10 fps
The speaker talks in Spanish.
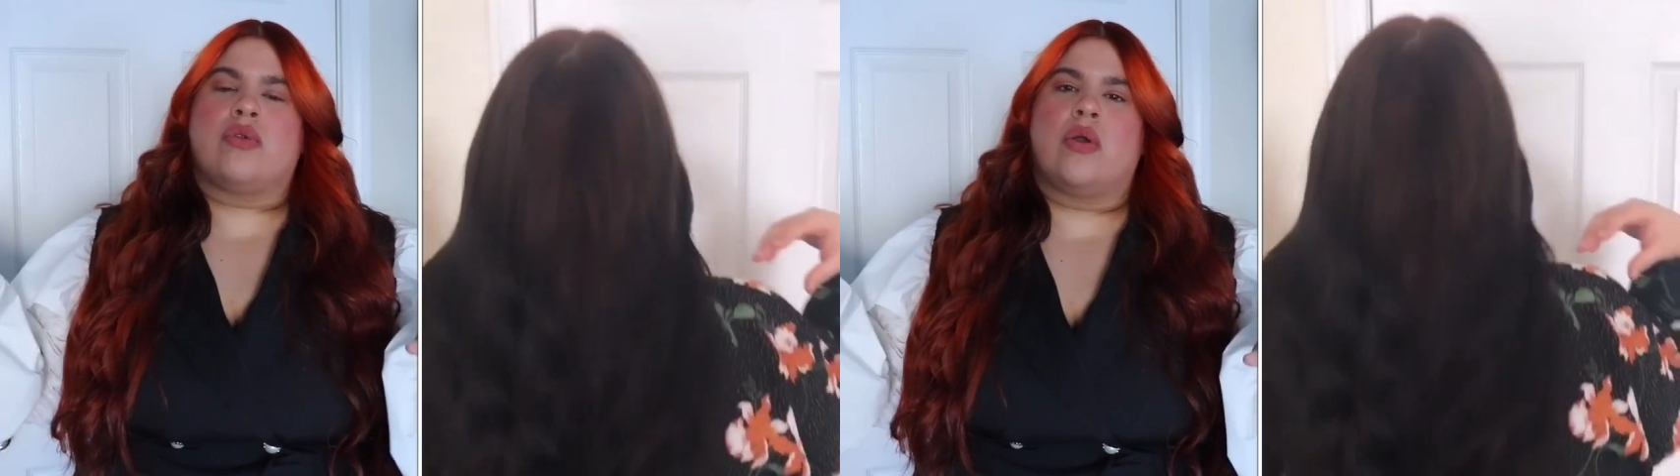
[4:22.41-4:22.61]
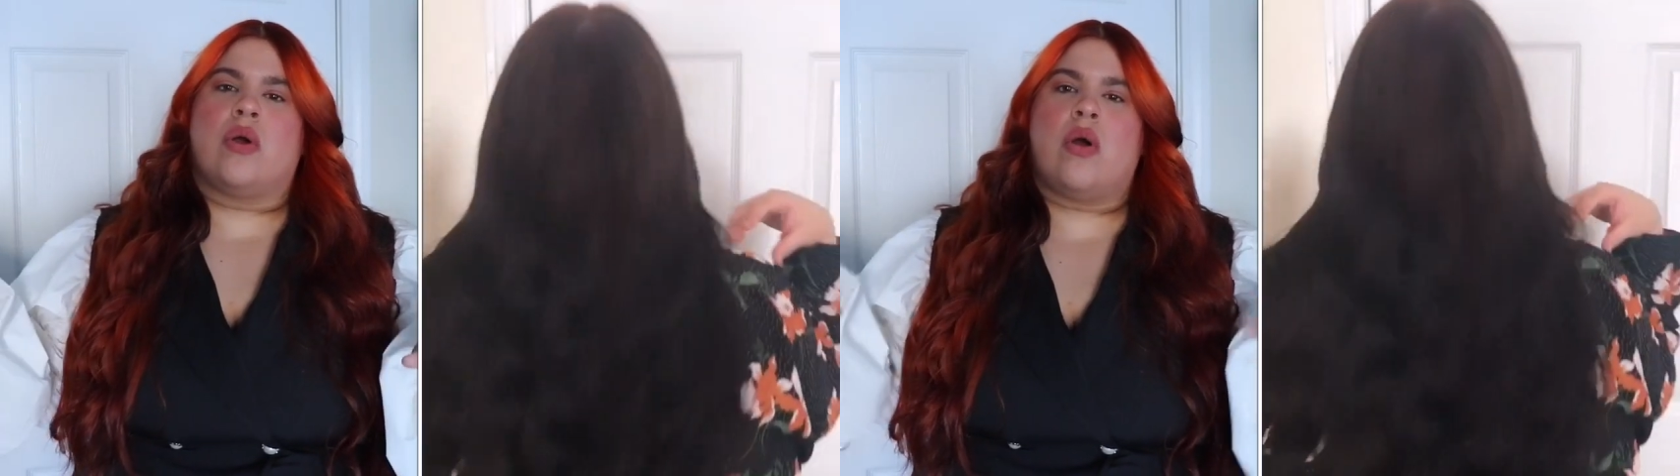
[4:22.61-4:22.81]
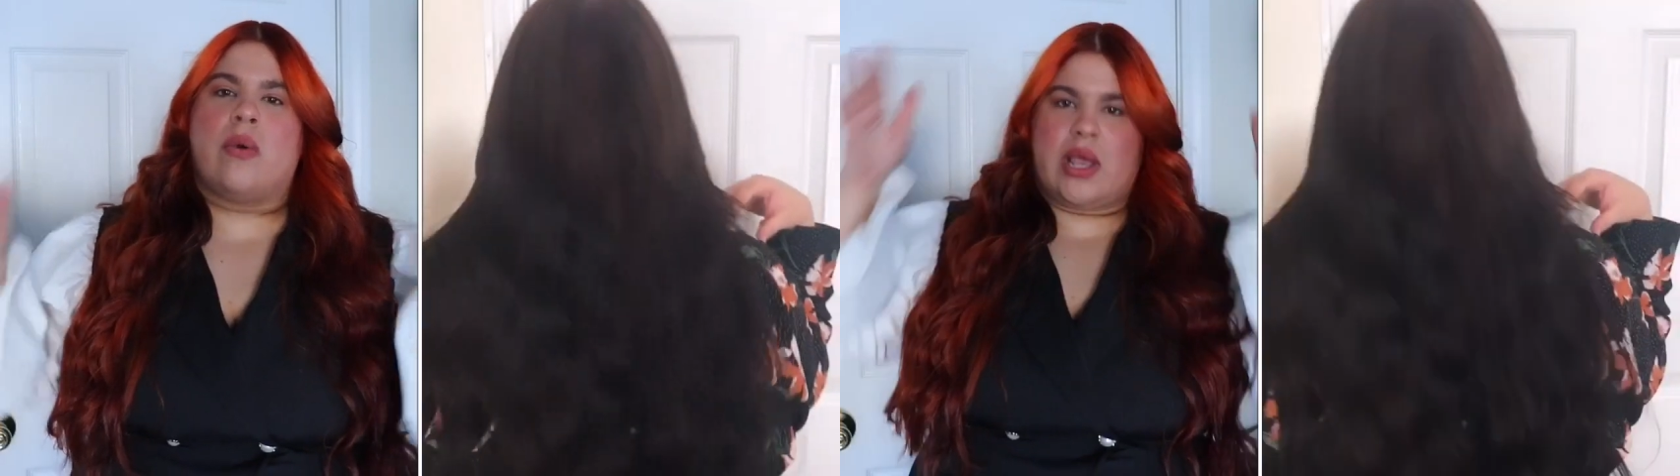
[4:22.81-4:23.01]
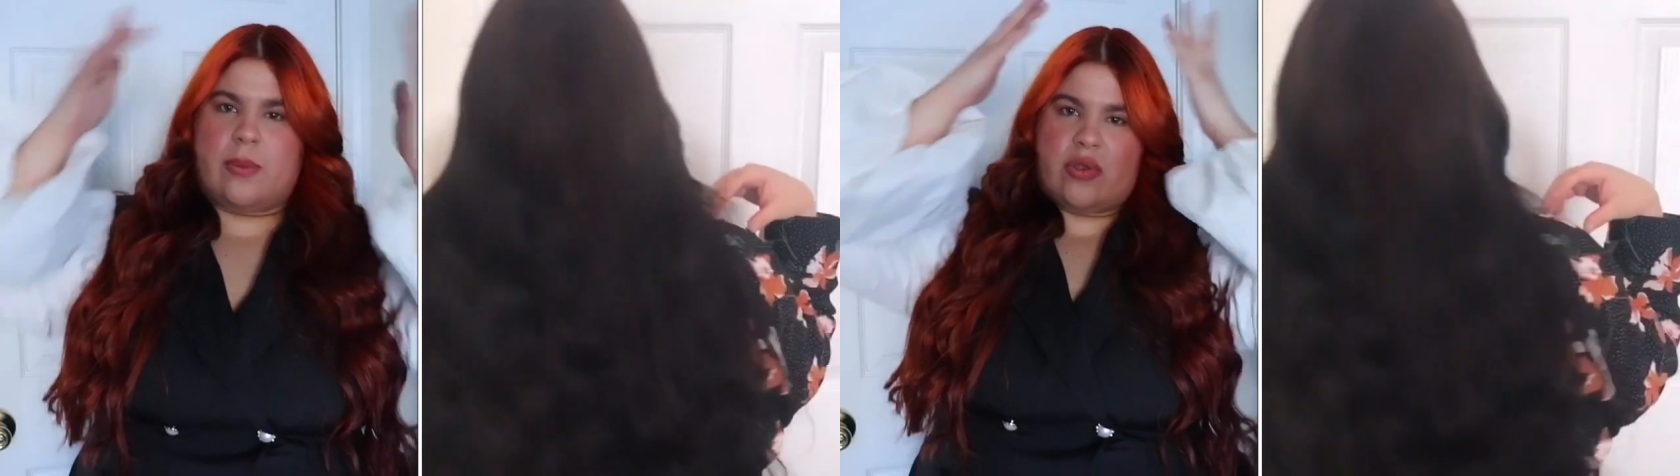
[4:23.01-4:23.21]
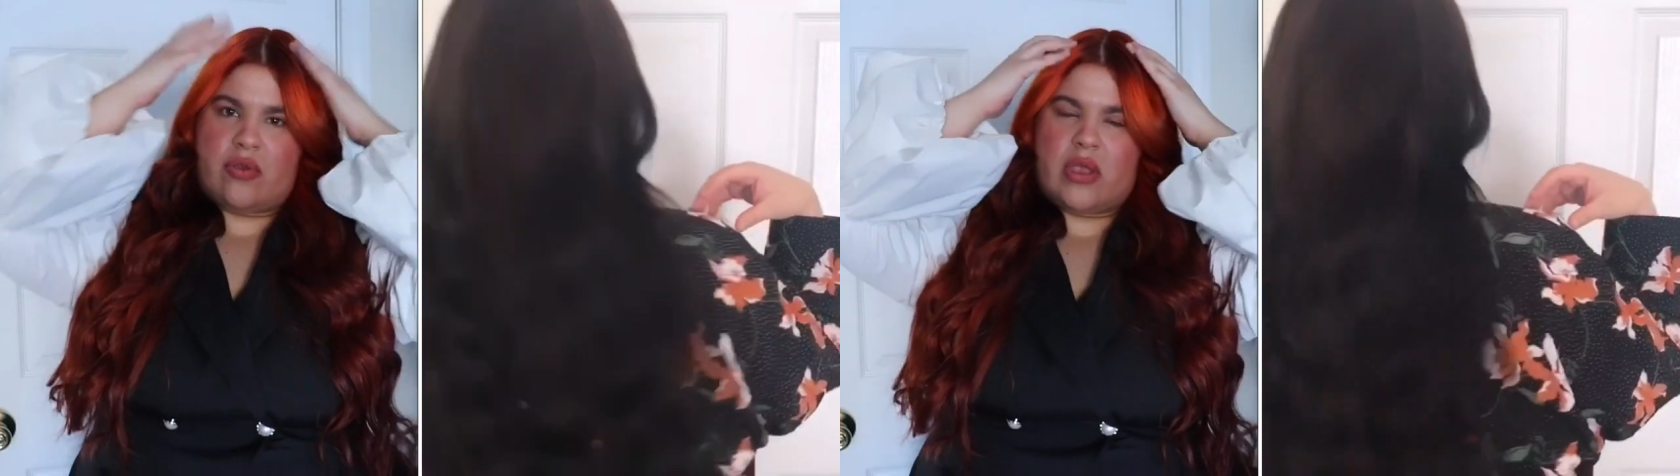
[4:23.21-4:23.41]
tono cobre, que
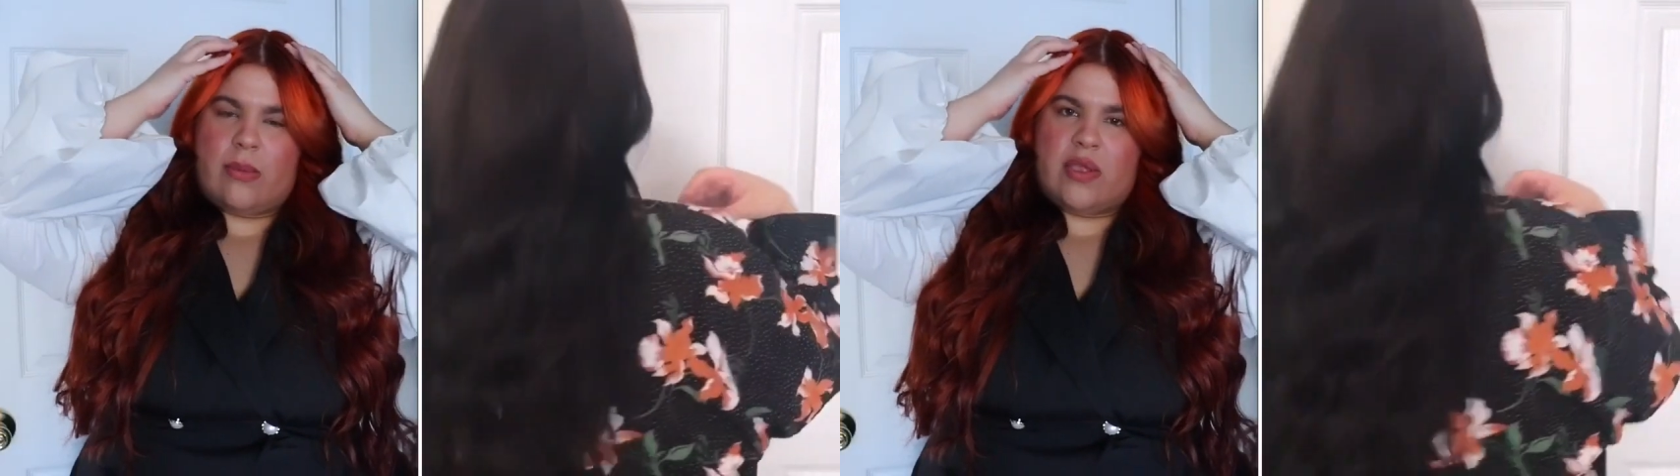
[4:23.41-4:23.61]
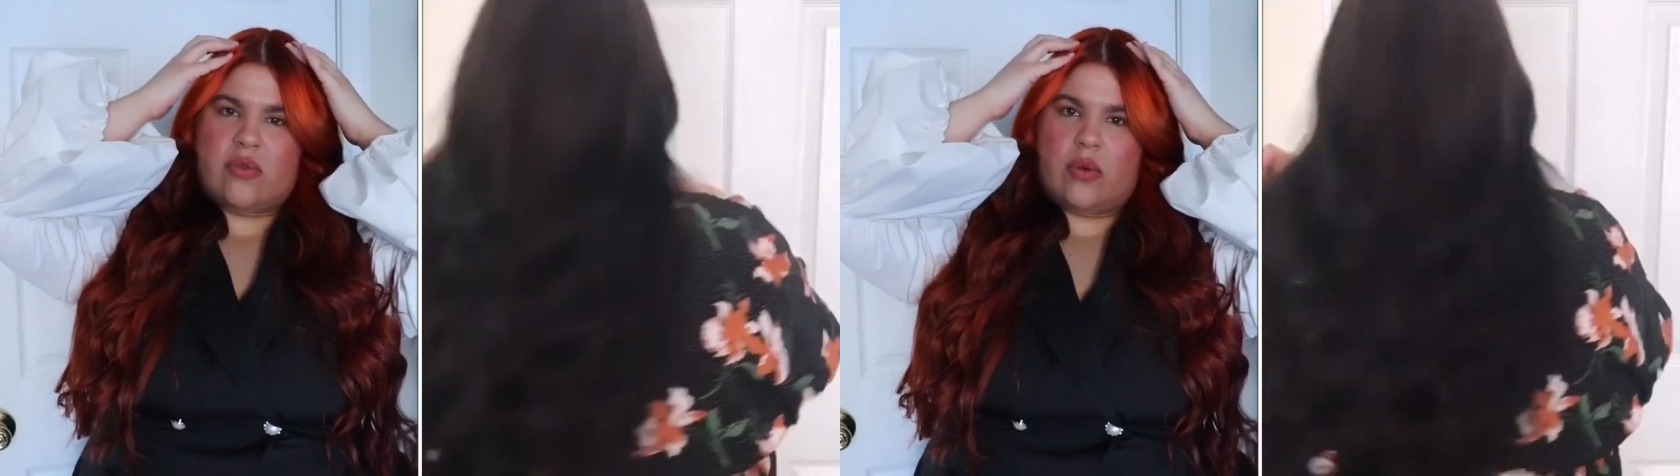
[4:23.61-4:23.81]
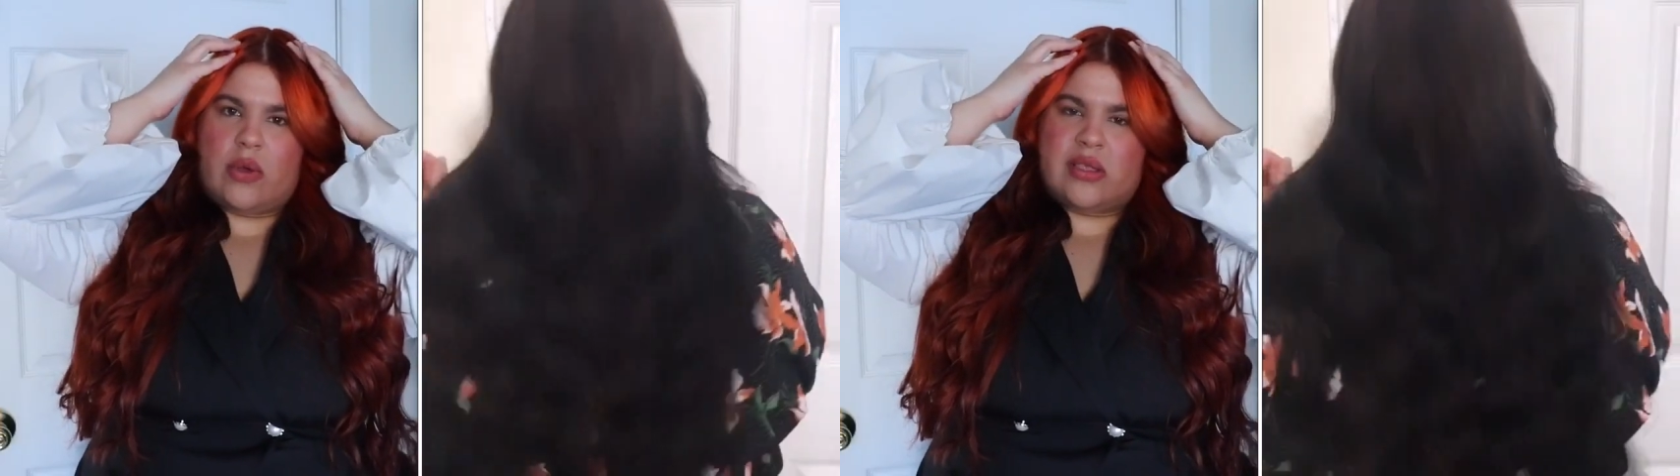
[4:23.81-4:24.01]
por eso se me hizo